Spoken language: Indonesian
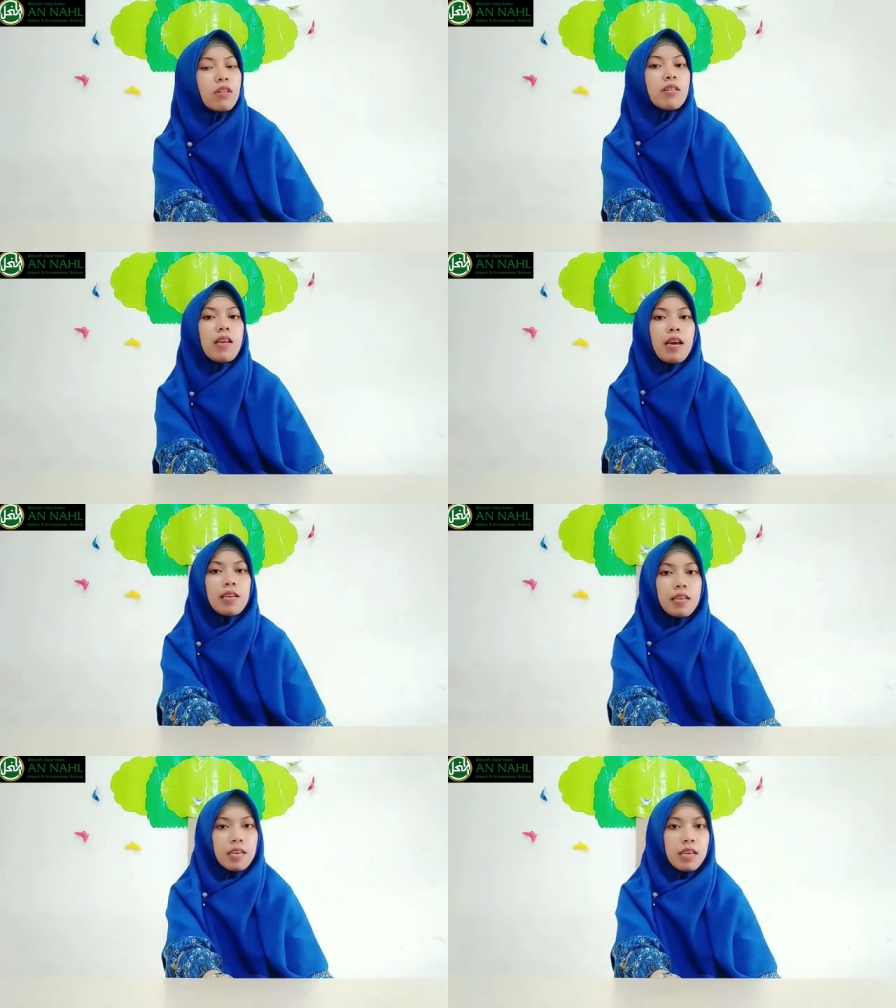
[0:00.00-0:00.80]

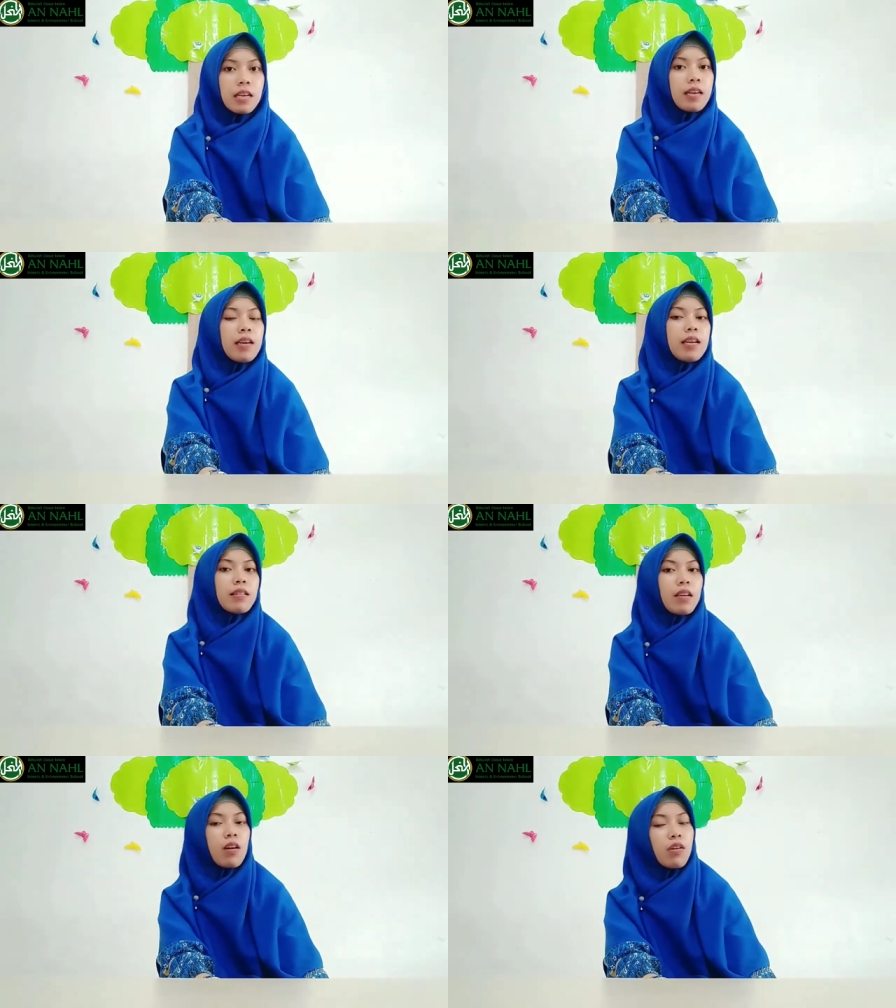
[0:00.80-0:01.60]
Jadi, gerak
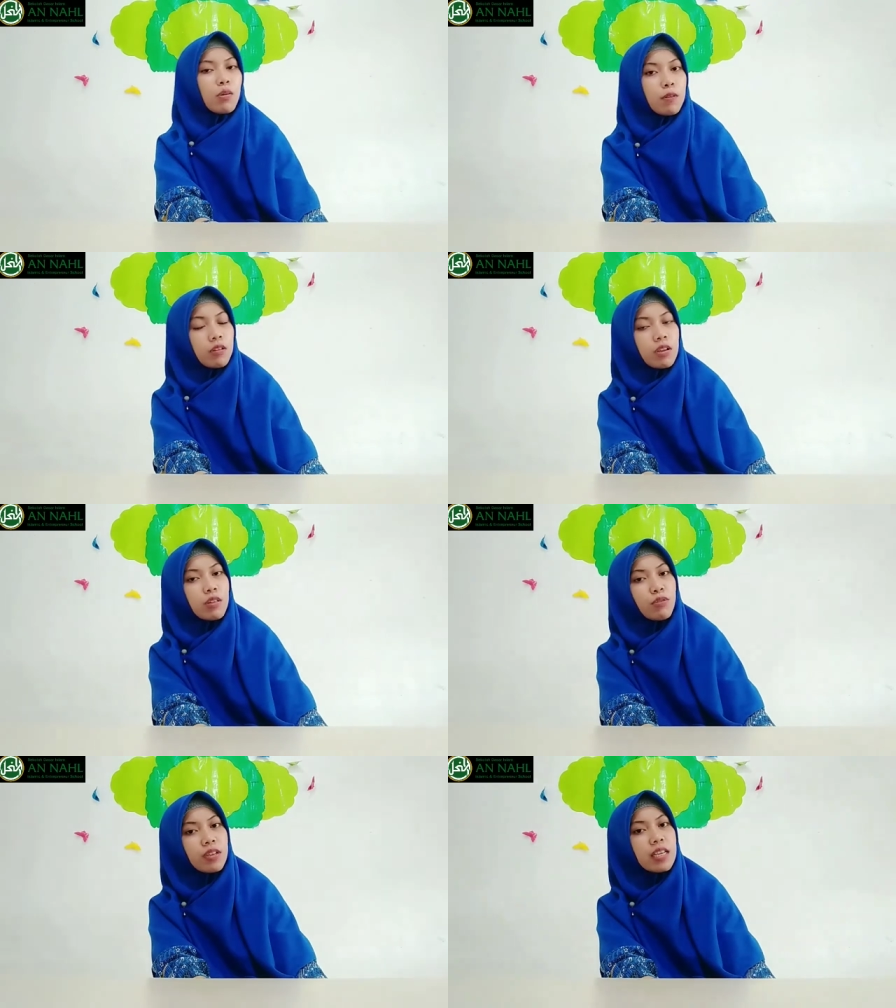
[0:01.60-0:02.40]
dasar lokomotor
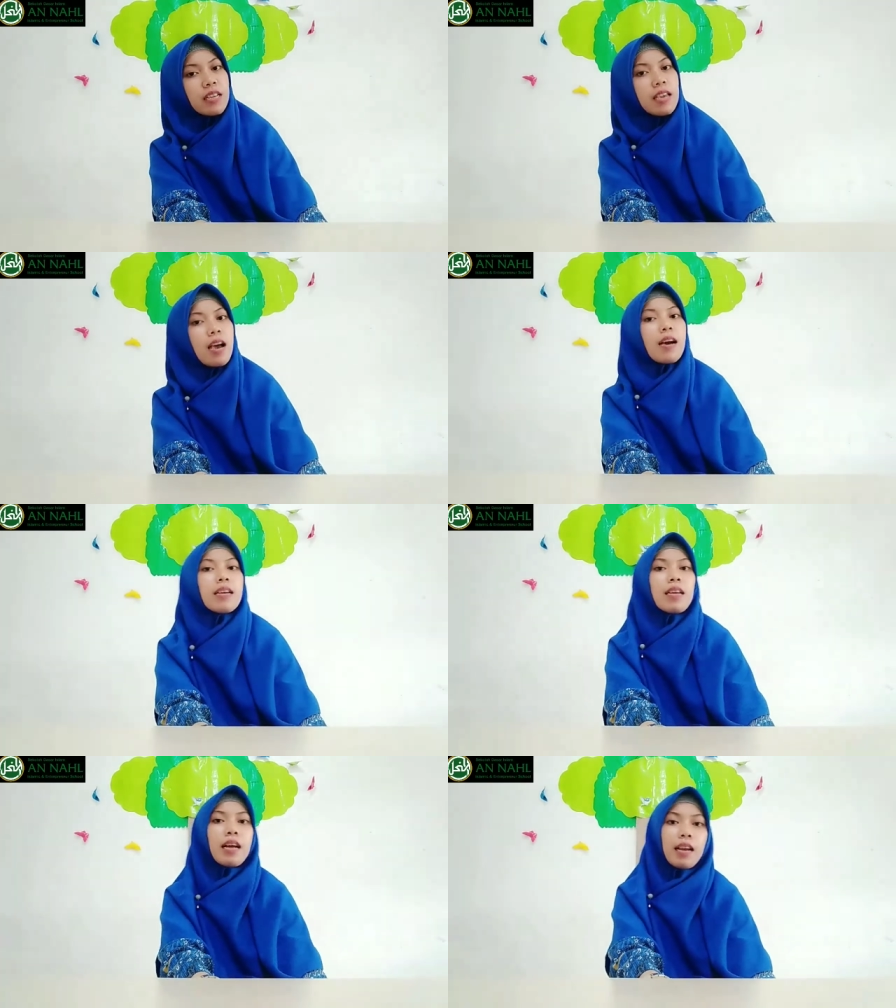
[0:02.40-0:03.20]
itu sendiri
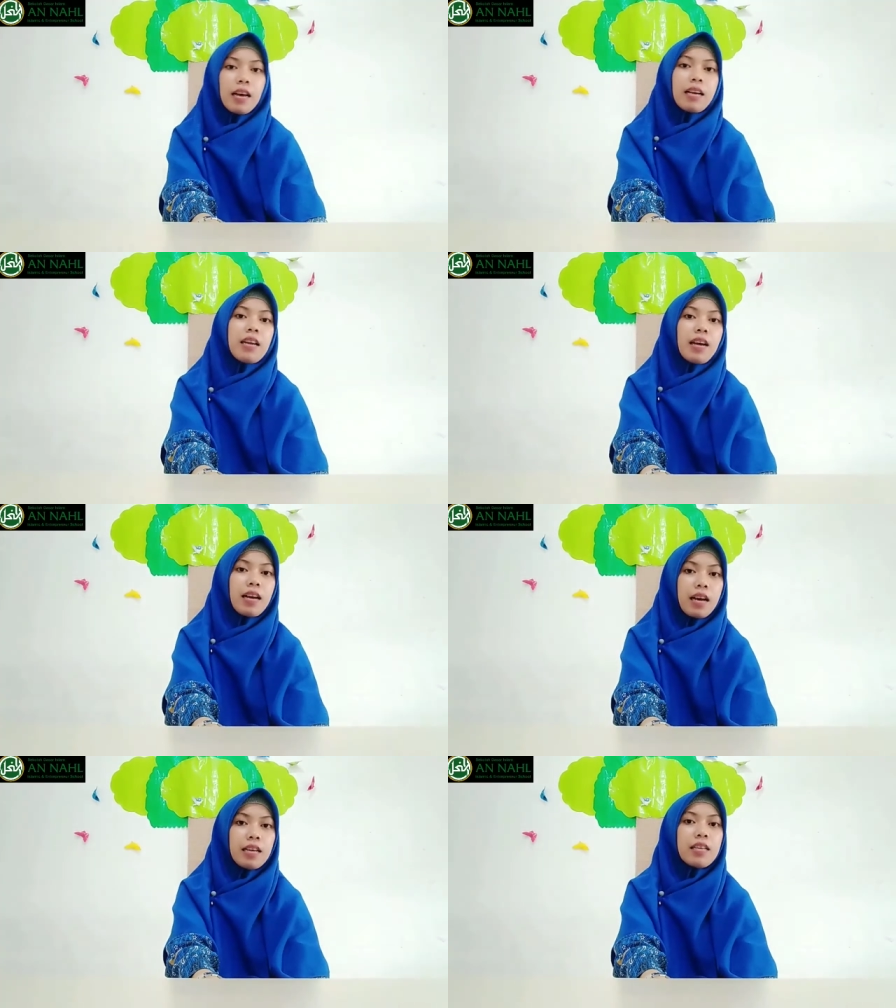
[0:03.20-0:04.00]
adalah
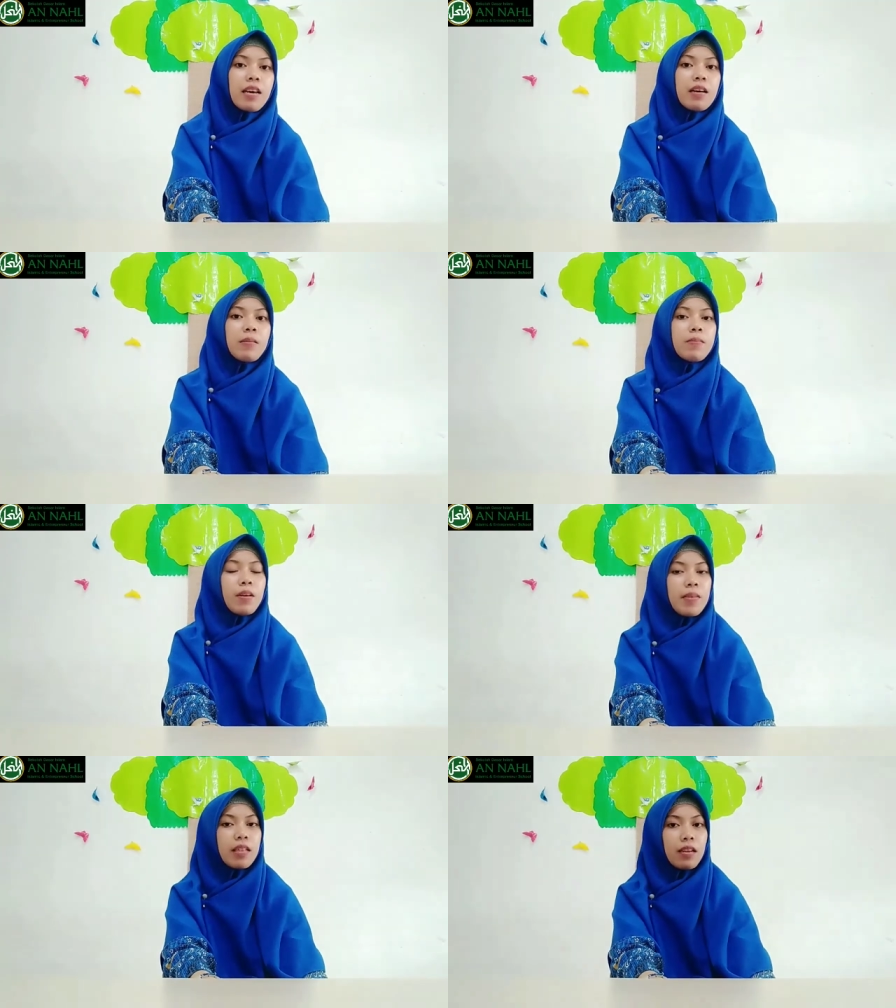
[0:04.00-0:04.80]
gerakan yang berpindah